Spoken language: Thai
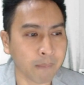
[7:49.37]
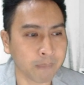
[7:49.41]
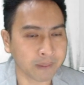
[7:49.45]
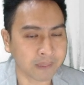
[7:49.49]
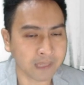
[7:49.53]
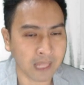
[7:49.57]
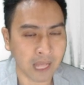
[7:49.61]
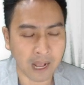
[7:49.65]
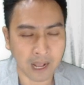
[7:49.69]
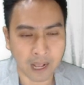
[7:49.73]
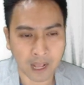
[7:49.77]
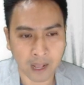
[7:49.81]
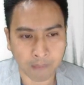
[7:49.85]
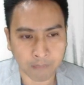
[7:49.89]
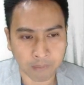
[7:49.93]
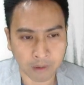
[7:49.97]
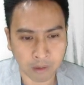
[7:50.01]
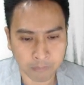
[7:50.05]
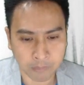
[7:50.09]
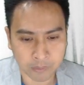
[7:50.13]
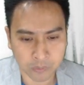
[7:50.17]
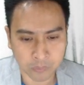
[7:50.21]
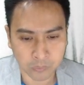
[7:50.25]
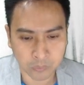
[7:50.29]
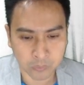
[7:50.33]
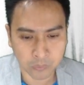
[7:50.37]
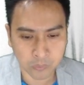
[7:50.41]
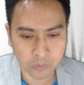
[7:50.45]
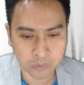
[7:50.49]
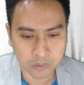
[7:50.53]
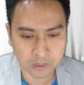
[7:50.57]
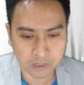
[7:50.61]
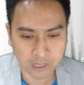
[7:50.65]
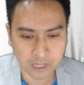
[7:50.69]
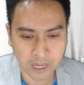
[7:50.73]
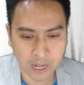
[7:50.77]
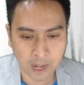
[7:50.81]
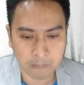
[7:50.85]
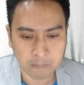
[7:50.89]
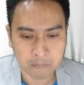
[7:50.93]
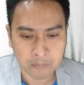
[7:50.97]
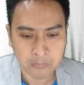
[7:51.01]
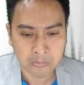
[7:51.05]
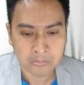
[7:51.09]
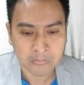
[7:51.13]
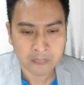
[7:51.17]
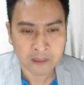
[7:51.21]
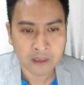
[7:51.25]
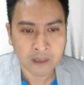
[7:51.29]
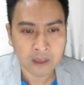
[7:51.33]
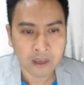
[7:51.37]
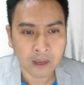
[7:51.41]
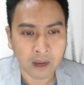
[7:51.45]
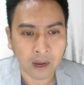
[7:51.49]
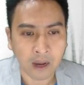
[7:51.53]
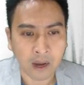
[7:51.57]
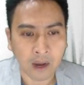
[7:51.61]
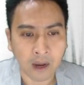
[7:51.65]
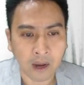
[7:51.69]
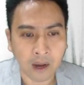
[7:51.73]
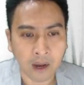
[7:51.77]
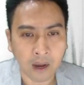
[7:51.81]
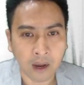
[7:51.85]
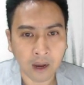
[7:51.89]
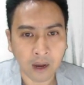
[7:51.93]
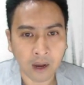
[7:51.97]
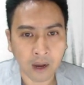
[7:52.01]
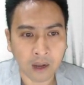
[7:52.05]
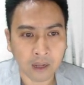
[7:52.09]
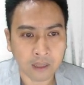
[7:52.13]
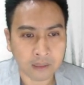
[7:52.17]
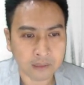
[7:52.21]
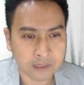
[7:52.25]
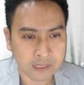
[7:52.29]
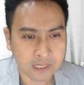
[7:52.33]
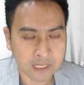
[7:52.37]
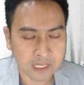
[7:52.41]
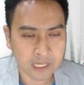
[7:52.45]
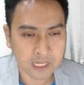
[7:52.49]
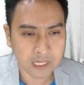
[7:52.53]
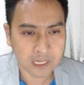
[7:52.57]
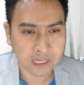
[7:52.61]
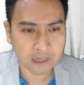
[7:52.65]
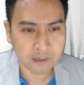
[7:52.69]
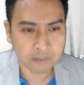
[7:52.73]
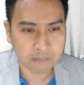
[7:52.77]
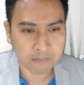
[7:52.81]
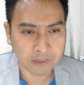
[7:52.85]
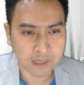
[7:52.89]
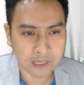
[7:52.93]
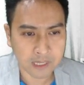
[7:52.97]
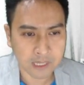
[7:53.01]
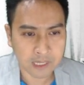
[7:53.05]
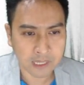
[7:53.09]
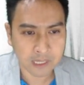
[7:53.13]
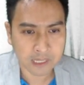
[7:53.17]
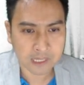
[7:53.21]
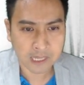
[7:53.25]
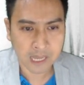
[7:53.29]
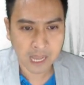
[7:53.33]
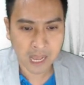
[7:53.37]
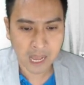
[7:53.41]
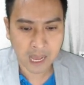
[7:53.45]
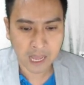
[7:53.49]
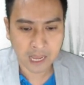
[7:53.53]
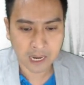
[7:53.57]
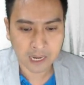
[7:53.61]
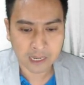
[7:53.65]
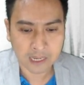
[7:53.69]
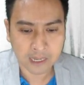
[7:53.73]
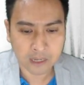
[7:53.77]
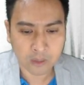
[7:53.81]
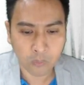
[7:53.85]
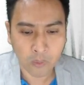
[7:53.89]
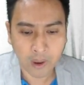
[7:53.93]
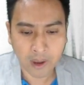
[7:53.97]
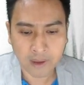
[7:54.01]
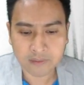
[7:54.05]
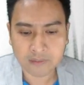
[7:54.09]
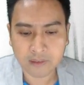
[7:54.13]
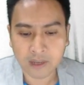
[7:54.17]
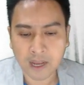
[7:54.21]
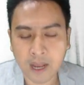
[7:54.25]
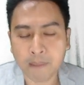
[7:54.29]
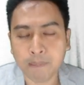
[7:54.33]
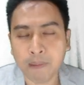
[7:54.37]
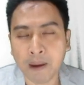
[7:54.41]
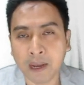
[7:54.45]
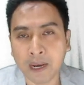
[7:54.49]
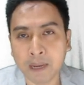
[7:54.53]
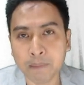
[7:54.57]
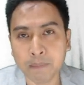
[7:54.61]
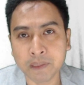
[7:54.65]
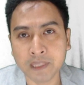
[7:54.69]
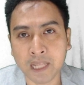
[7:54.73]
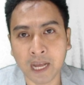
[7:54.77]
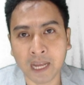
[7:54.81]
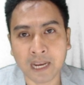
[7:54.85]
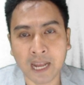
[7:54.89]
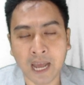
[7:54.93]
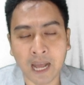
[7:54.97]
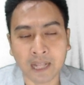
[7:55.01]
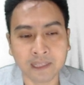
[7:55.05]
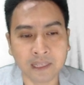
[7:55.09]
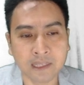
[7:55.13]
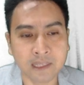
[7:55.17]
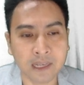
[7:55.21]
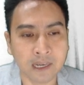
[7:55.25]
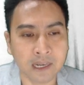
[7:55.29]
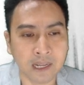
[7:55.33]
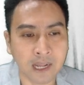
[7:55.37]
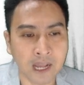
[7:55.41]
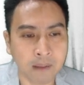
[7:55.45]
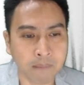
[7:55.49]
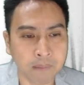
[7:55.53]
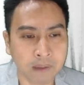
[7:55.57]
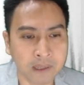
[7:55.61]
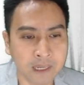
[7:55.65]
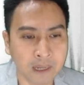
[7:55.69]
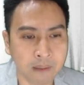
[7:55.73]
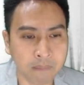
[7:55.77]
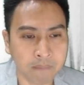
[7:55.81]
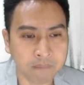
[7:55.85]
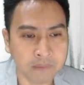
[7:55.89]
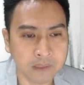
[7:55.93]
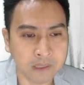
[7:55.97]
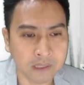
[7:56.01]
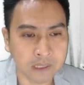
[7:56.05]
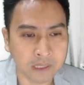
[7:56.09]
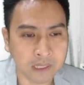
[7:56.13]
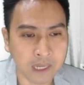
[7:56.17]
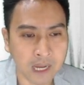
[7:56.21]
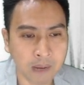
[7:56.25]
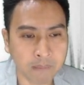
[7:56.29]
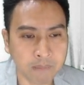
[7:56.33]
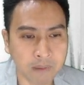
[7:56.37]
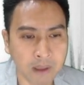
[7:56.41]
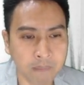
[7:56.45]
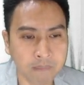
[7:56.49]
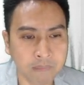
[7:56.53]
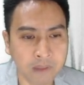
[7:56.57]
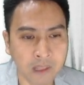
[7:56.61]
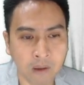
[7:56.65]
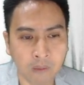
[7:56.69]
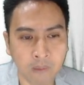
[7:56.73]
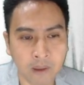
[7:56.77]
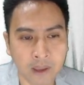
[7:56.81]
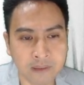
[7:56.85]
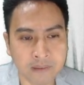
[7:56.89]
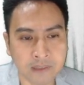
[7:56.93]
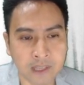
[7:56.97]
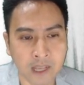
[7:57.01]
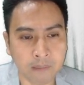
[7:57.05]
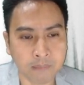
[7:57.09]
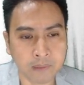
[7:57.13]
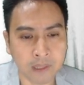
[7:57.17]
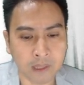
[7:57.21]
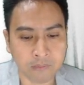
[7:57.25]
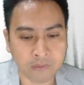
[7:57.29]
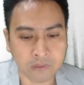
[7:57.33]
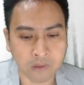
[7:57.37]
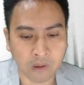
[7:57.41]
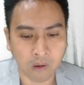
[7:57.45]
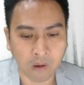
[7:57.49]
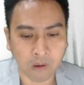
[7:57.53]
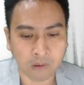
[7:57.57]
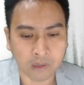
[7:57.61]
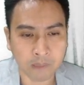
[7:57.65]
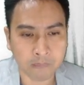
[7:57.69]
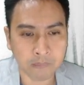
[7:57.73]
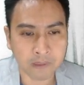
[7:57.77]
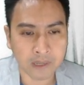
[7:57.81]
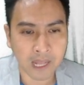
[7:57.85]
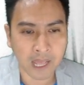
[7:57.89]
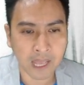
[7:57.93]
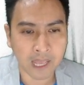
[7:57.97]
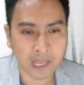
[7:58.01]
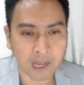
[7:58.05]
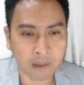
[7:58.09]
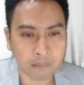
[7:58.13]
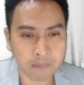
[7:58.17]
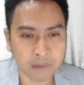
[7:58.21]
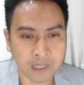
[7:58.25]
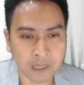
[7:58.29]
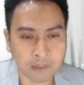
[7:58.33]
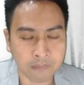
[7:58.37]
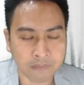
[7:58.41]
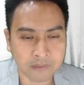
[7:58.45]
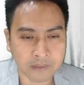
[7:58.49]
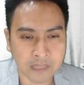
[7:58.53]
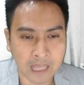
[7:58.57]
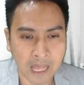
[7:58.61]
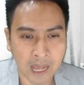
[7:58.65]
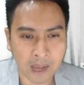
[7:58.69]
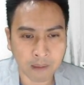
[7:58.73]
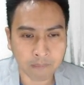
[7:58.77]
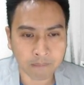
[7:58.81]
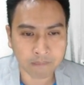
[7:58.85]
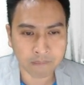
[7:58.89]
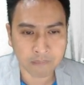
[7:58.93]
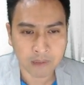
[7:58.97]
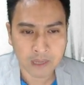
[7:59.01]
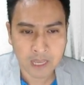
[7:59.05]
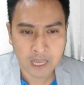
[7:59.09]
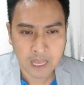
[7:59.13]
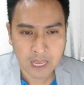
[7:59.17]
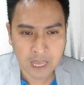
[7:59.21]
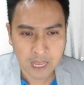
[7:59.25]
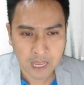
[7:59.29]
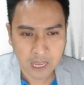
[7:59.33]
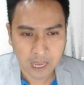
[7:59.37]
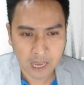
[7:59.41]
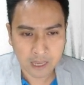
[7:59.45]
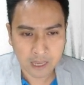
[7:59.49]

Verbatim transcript: มตะครับแล้วไปดูหุ้นนะครับที่มีการรีเควสต์นะครับผ่านเลขพื้นฐานอ่านเทคนิคนะครับอันดับ1ครับ MTLS ครับอันดับ2 III ครับอันดับ3